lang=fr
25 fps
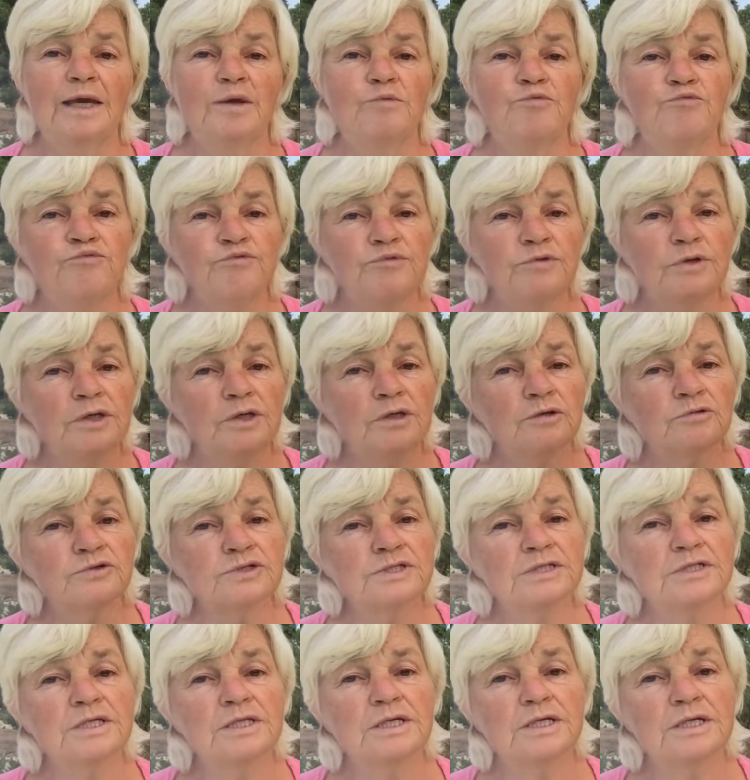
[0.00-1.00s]
Et puis,
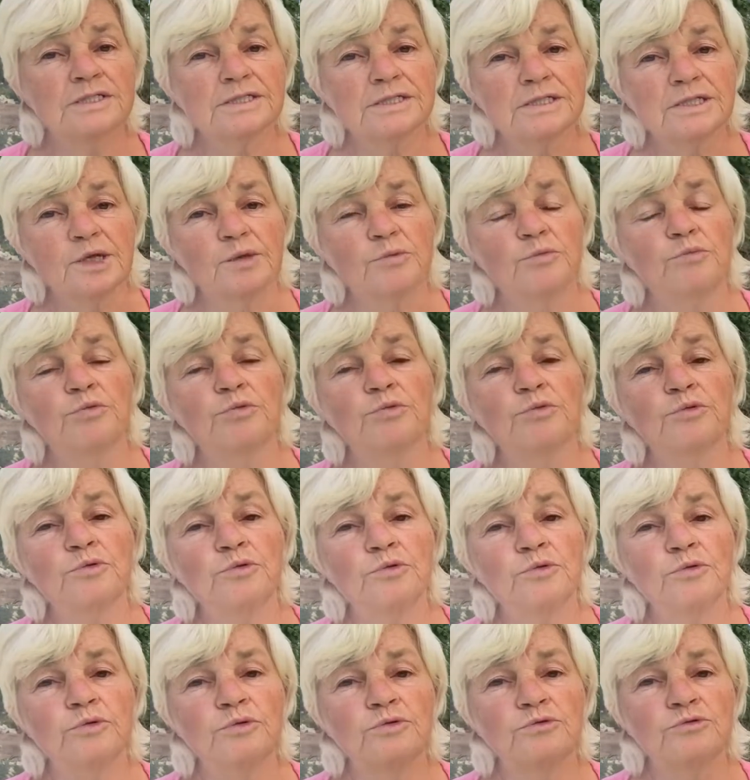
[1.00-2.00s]
on se déleste un
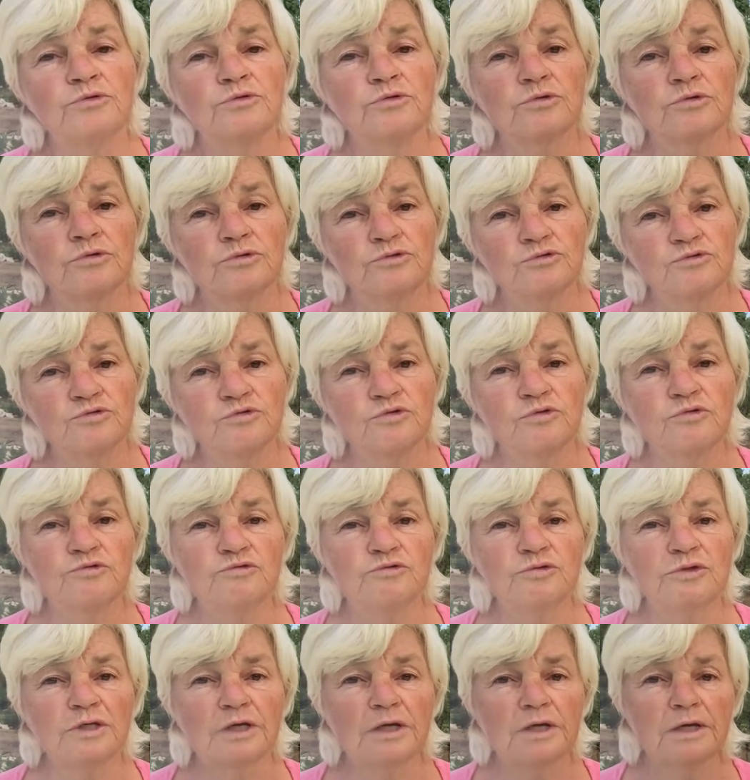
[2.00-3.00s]
peu du
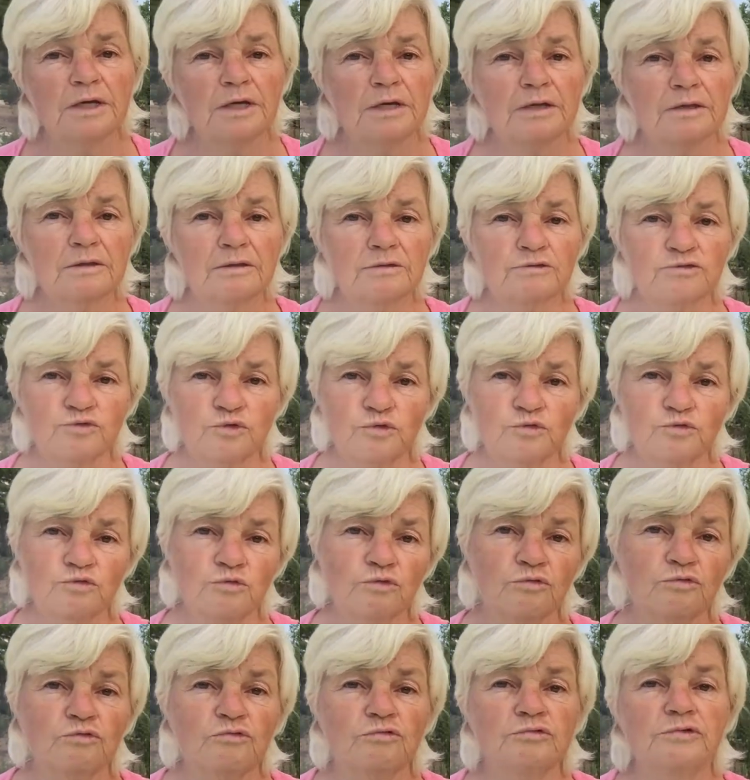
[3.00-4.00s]
gluten,
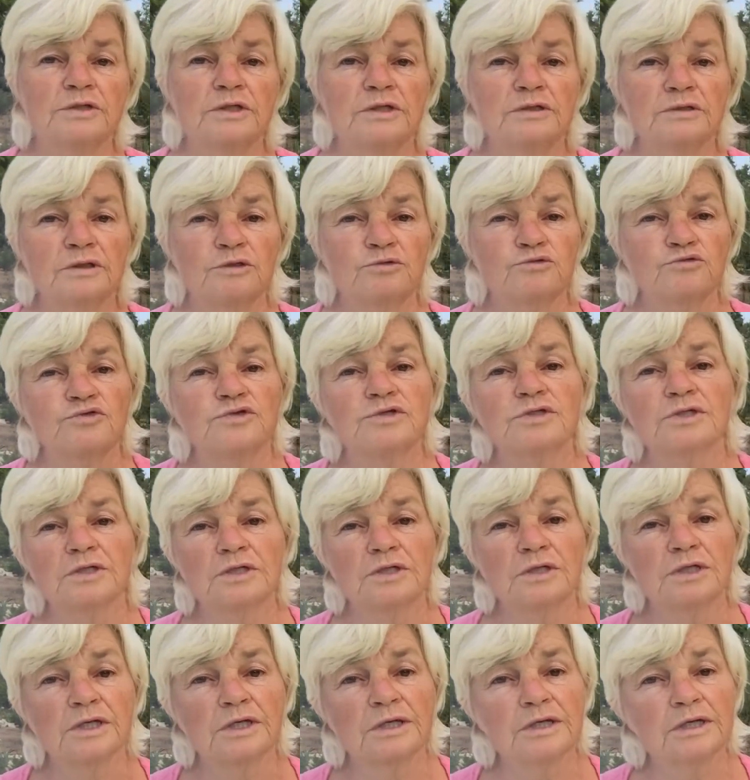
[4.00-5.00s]
surtout le gluten
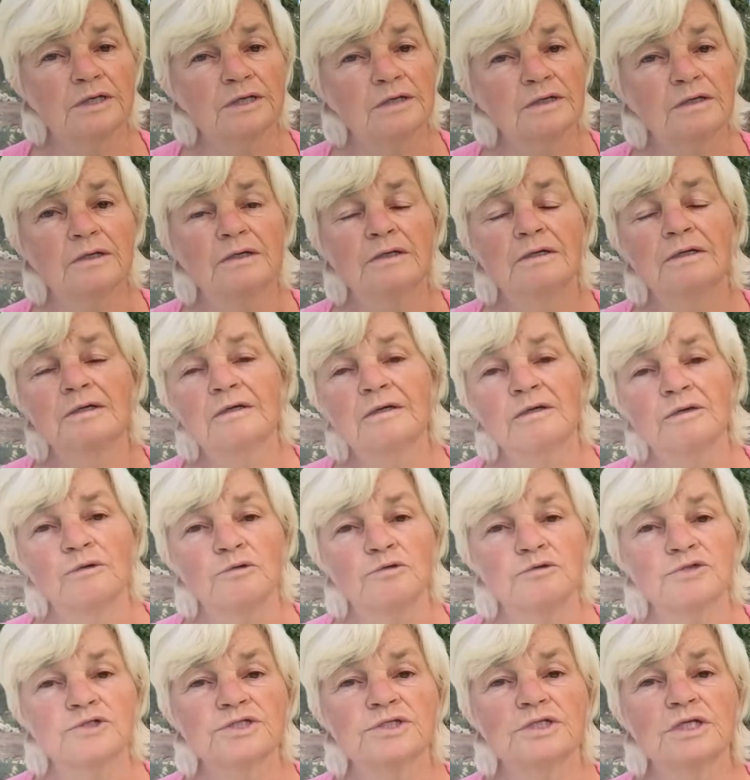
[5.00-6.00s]
industriel.
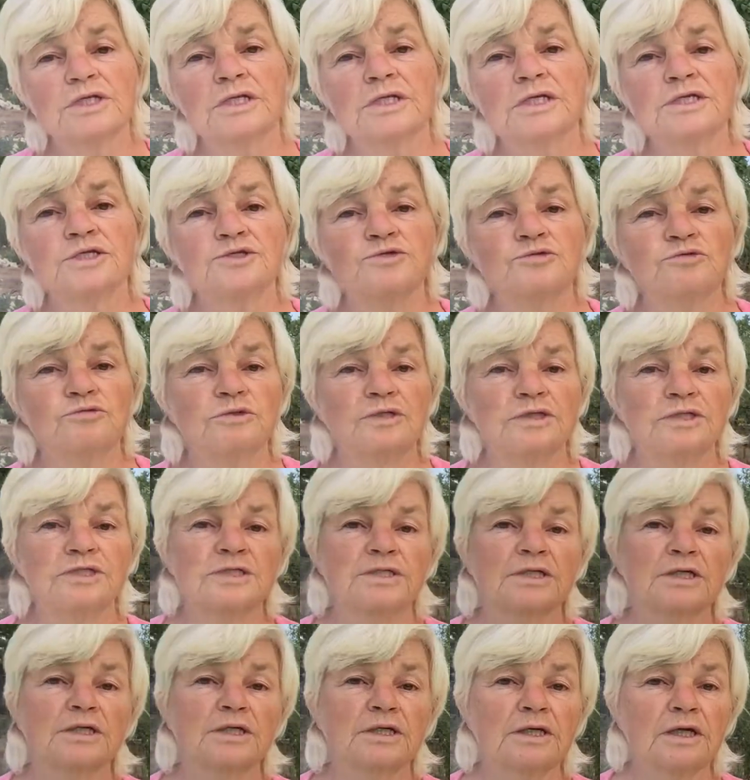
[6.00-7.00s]
On se déleste des
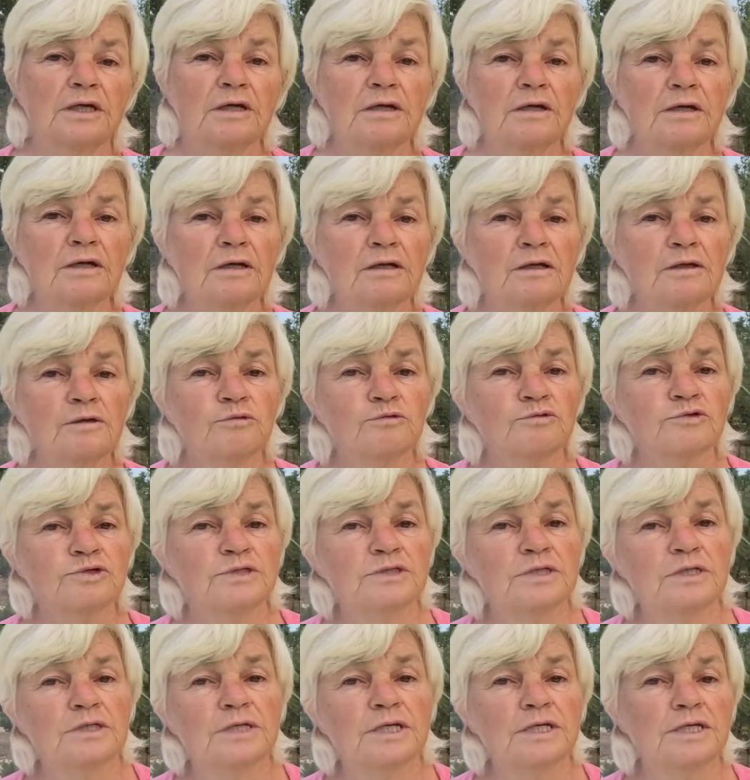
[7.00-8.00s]
céréales, on
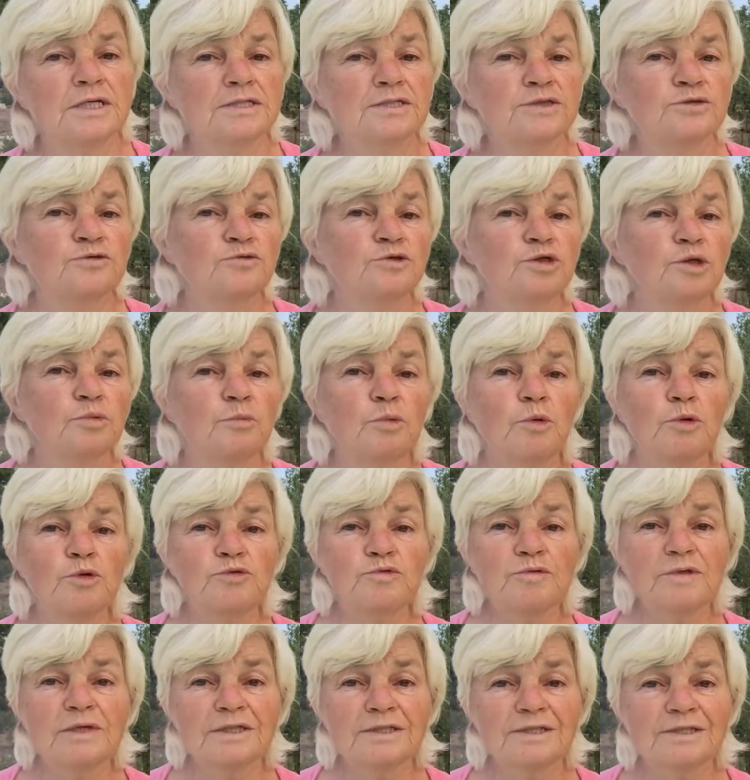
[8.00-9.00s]
se déleste des
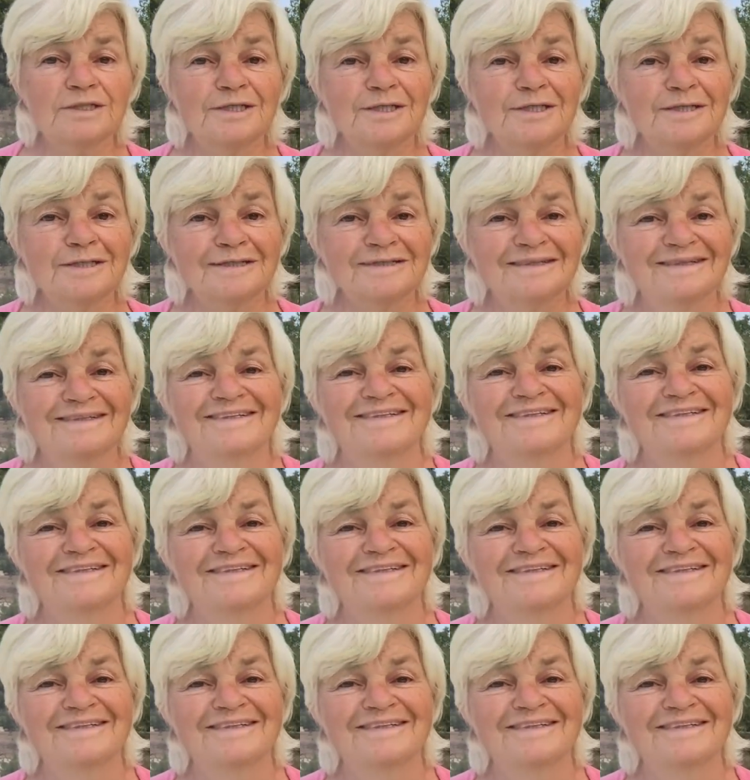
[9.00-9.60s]
produits laitiers.